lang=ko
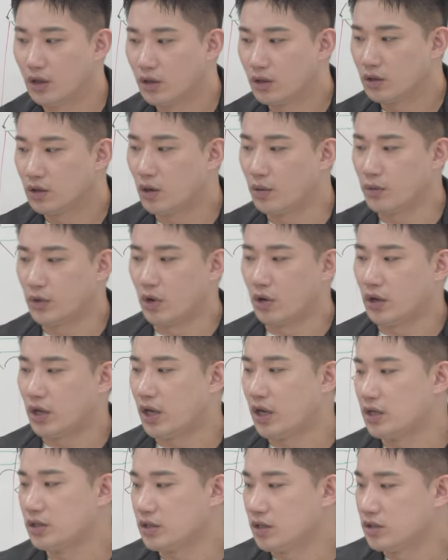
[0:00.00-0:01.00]
그러면
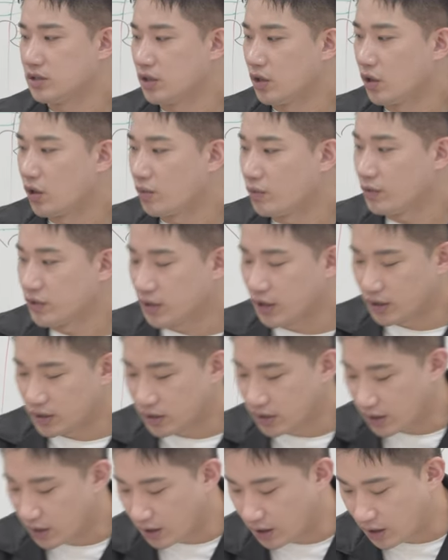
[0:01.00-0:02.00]
여기에서 이제 여러분들한테
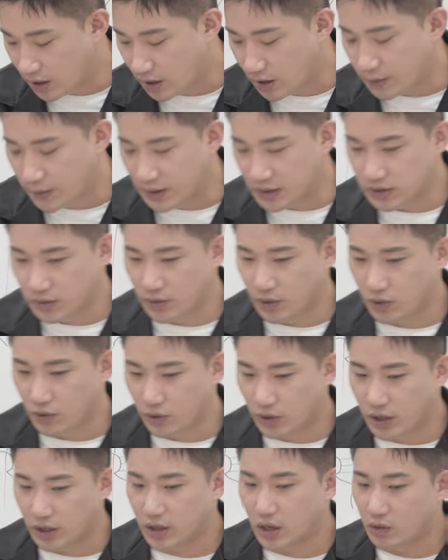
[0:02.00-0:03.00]
내가 마지막으로
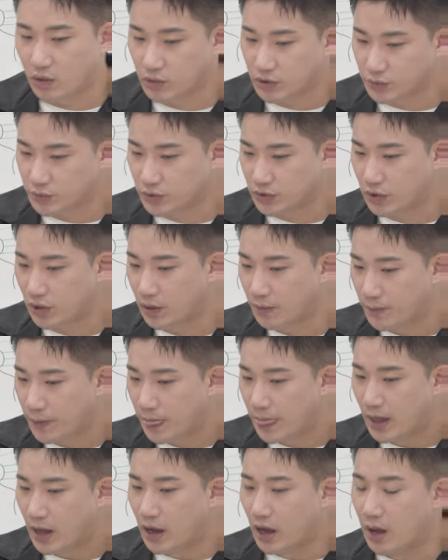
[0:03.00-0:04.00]
얘기하고 싶은 거.
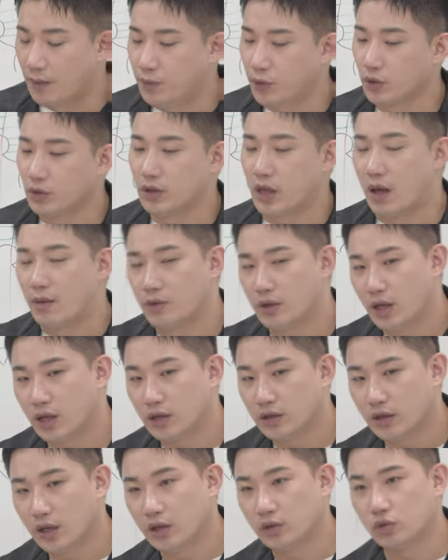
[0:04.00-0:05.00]
앞으로 남은 한
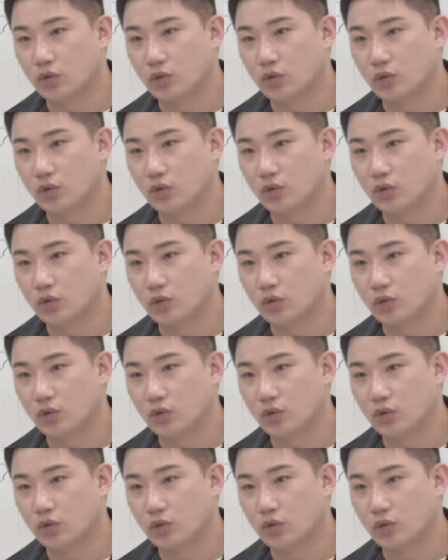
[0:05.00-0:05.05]
달